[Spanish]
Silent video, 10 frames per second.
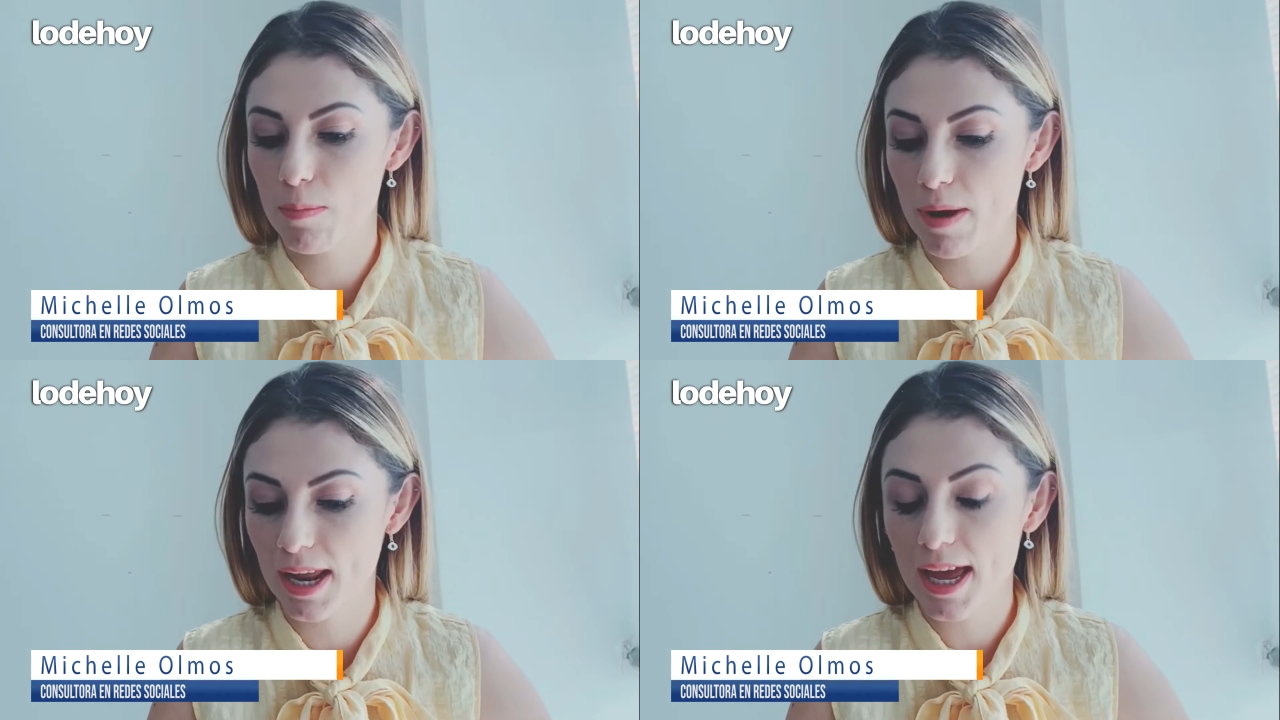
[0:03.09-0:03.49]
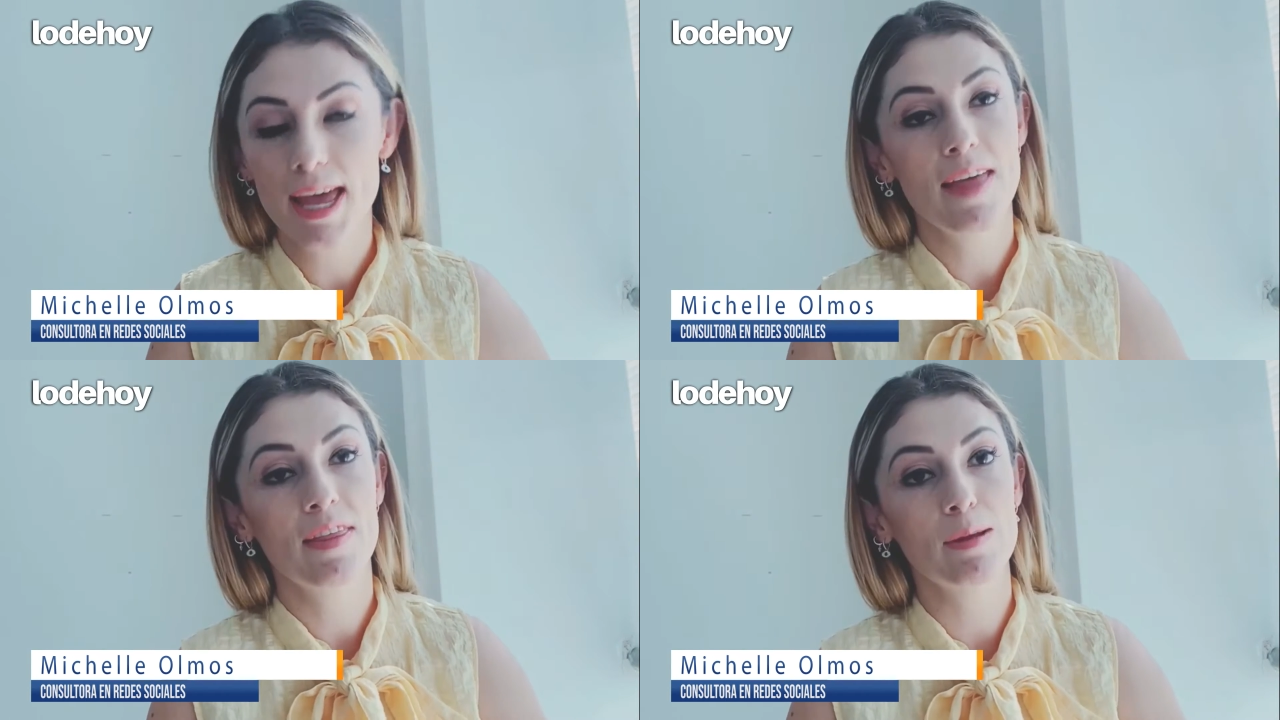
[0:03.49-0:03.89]
esta
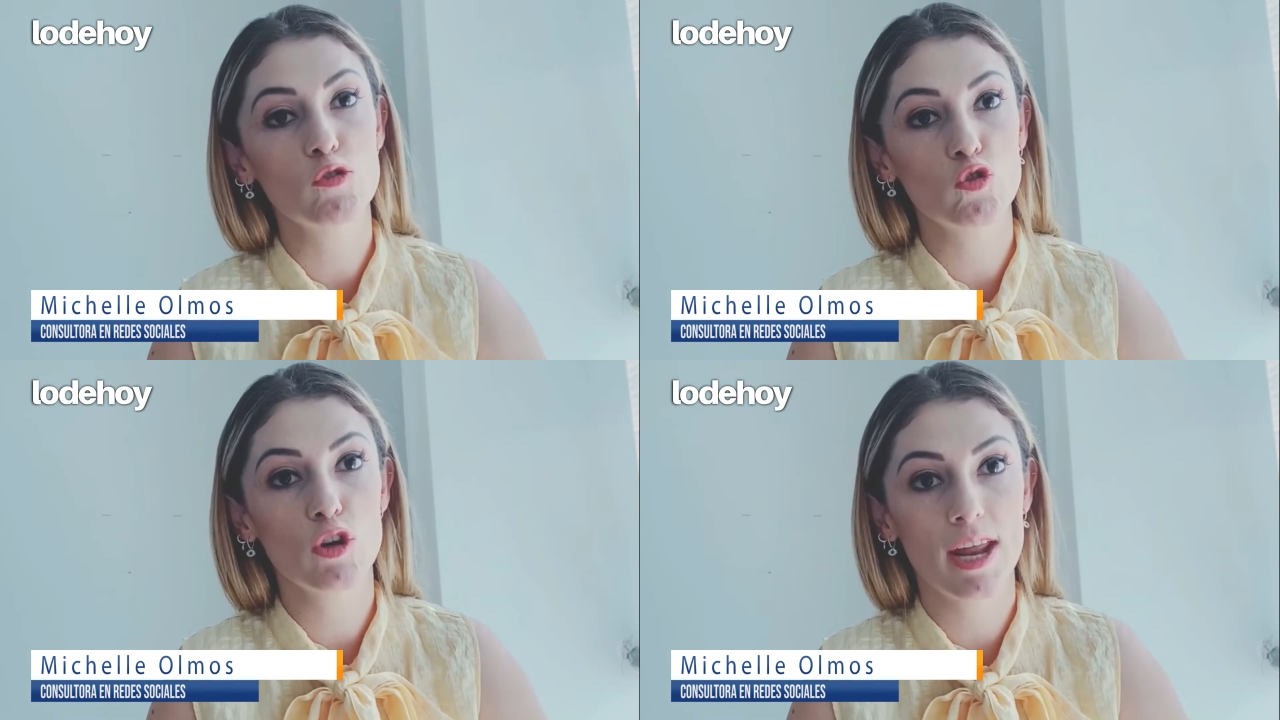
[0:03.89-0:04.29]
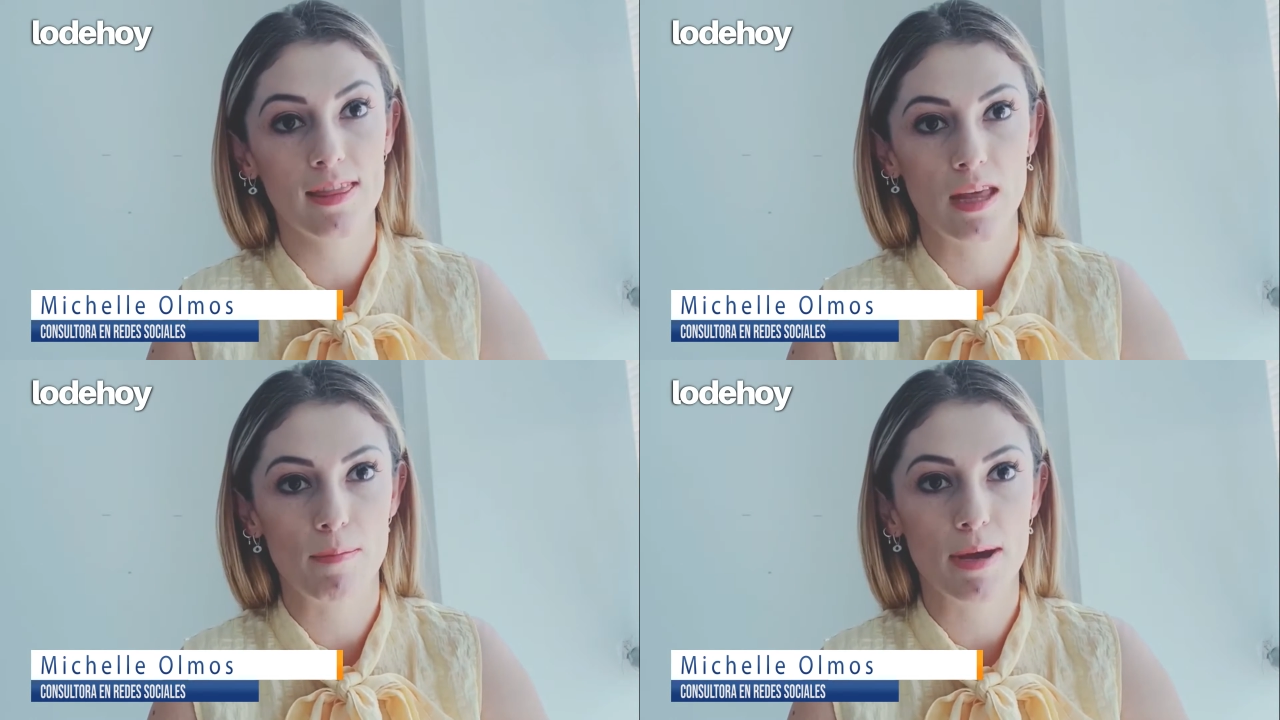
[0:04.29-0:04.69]
semana tenemos
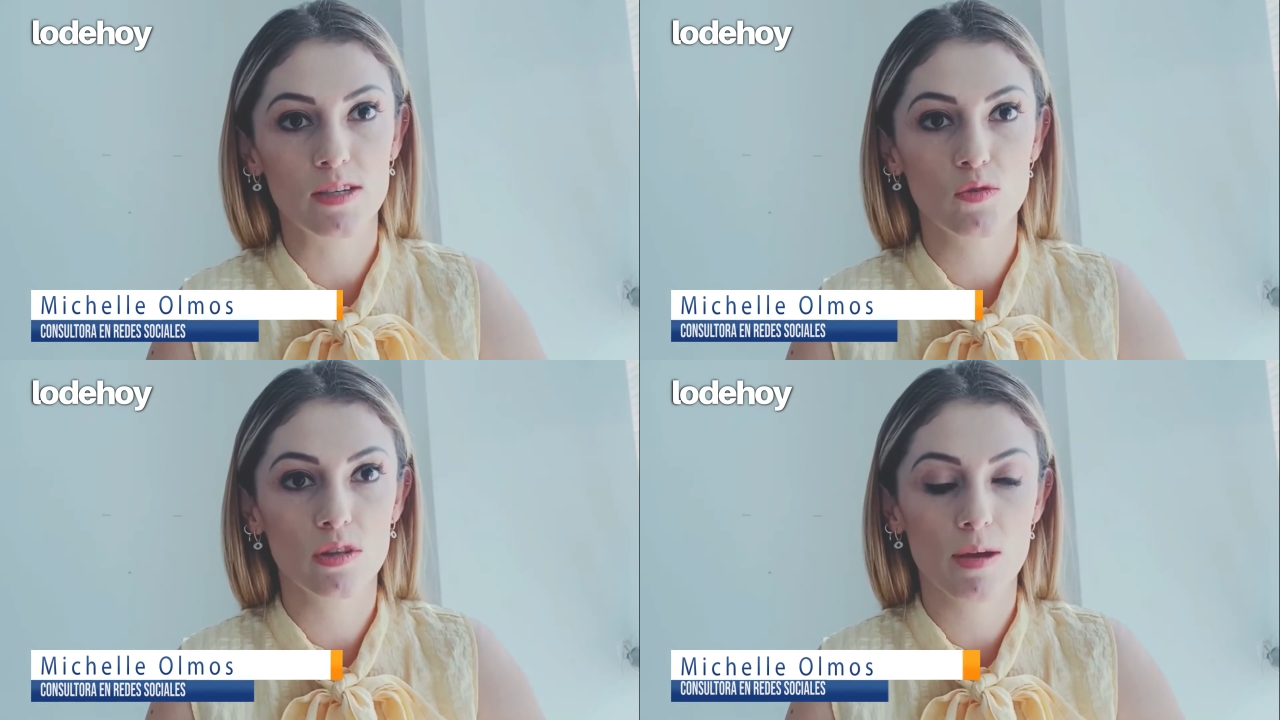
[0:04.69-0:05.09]
un gran tema,